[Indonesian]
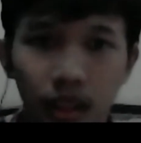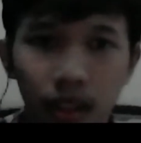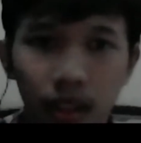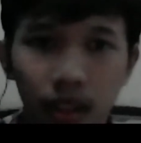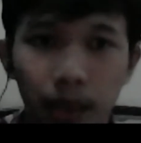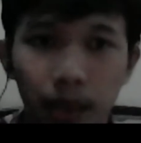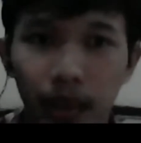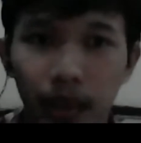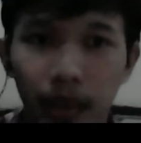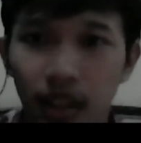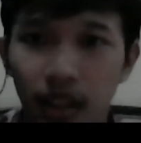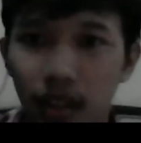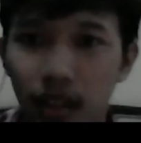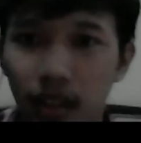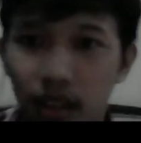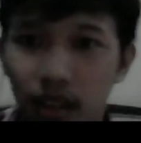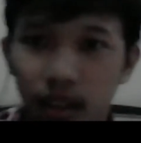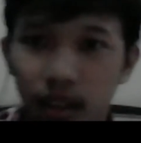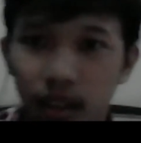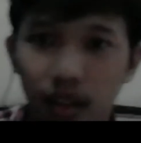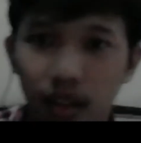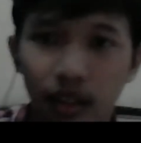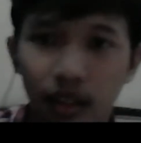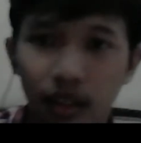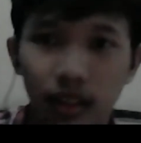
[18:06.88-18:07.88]
Gimana
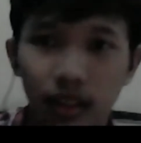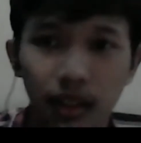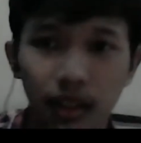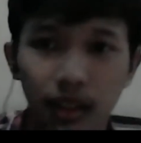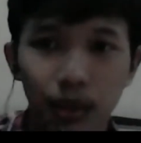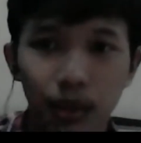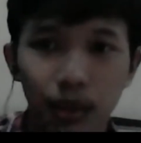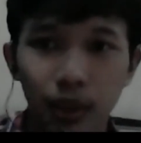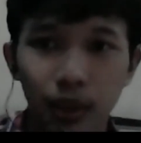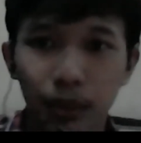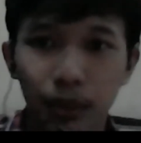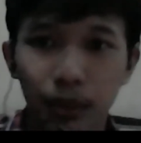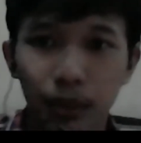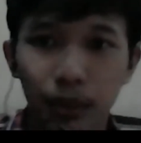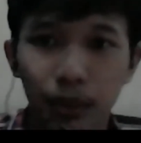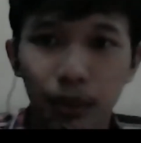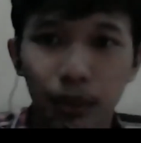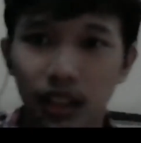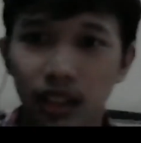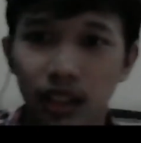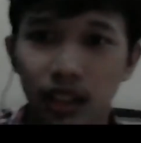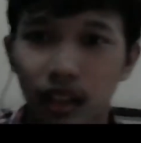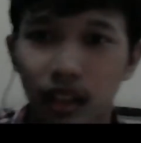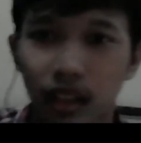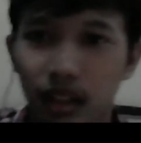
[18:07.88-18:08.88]
dari teman-teman
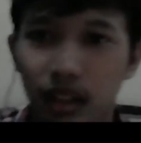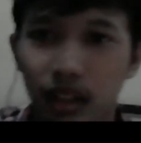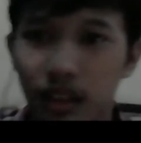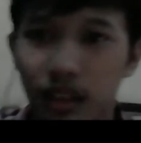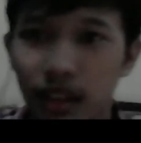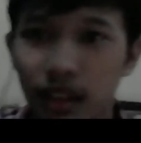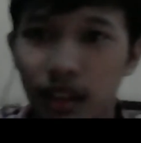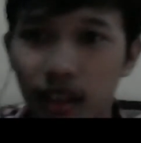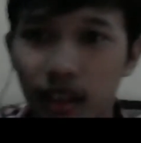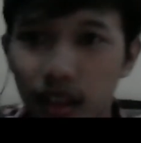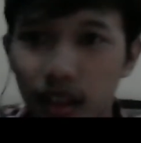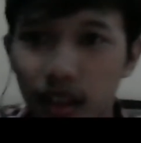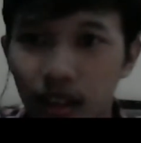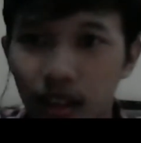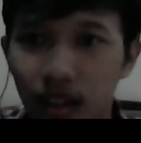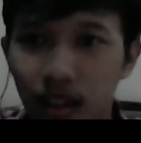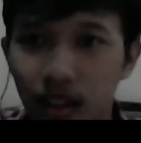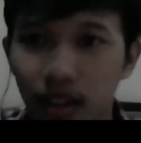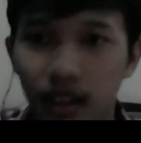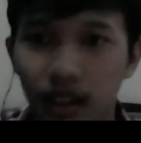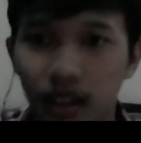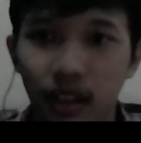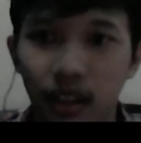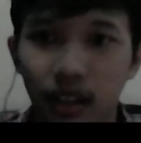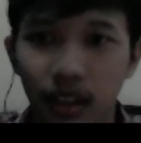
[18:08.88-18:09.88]
sekalian?
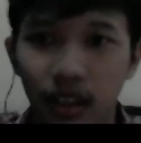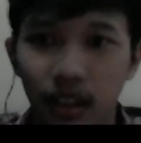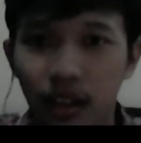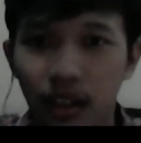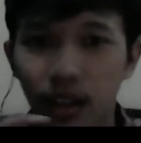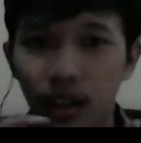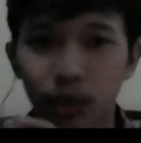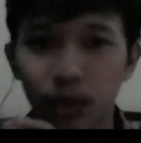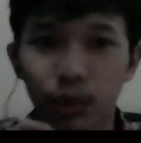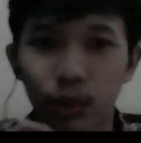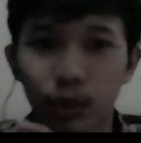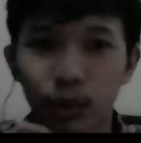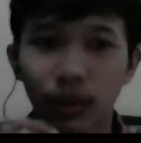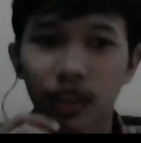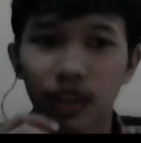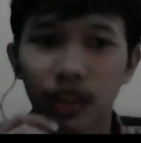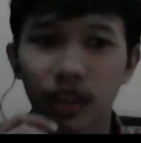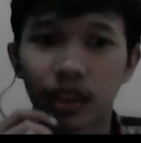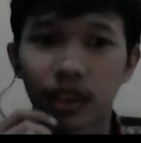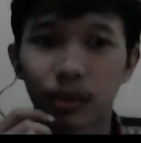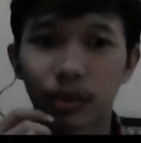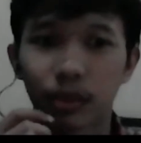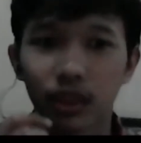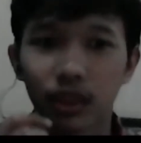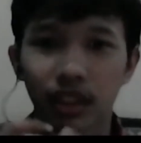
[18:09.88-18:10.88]
Kalau belum
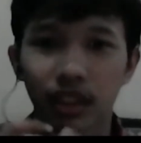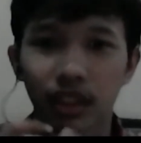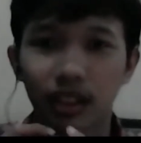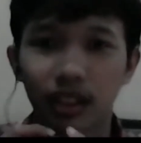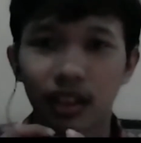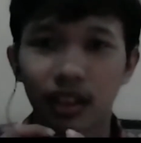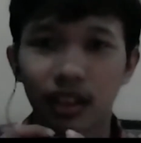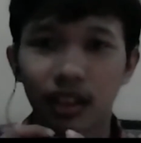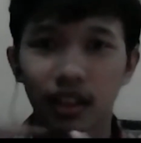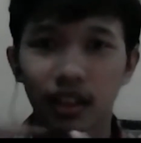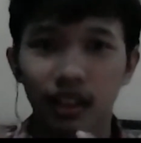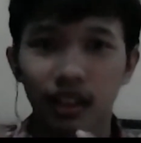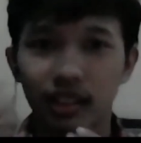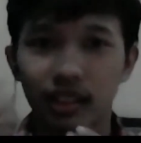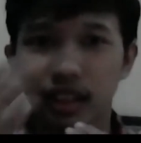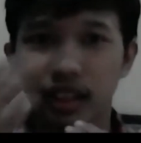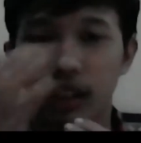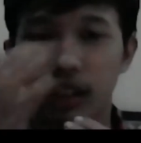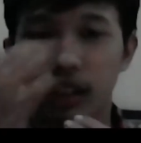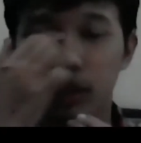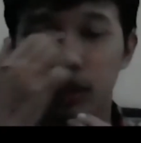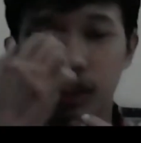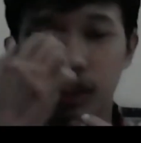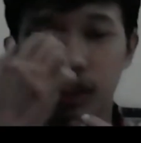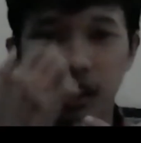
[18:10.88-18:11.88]
ada mungkin
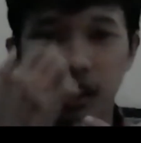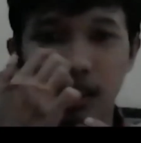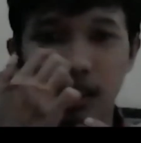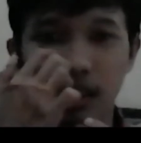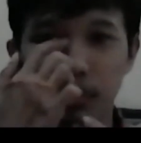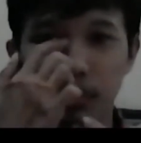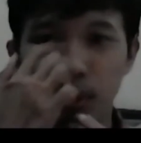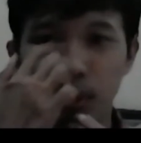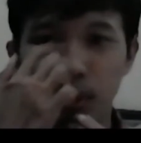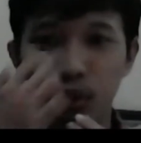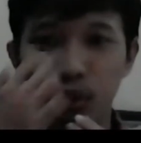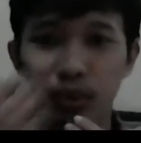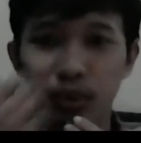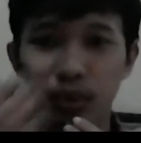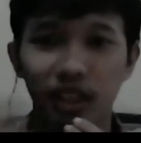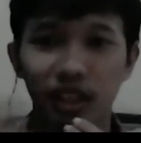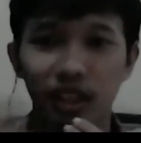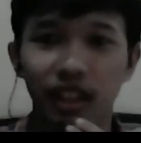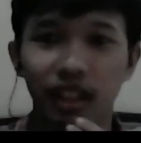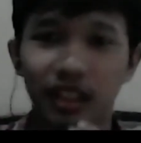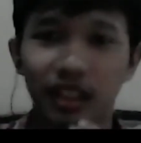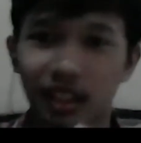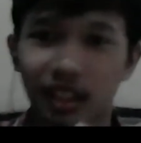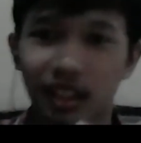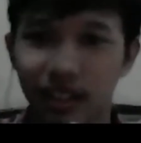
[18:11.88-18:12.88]
saya Ustadz yang mau
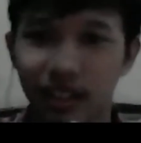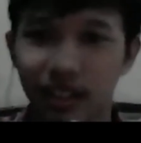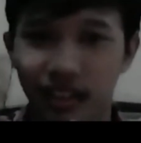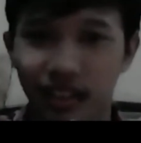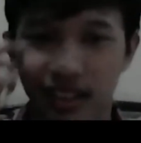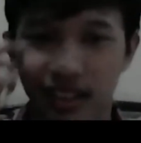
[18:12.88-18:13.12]
bertanya.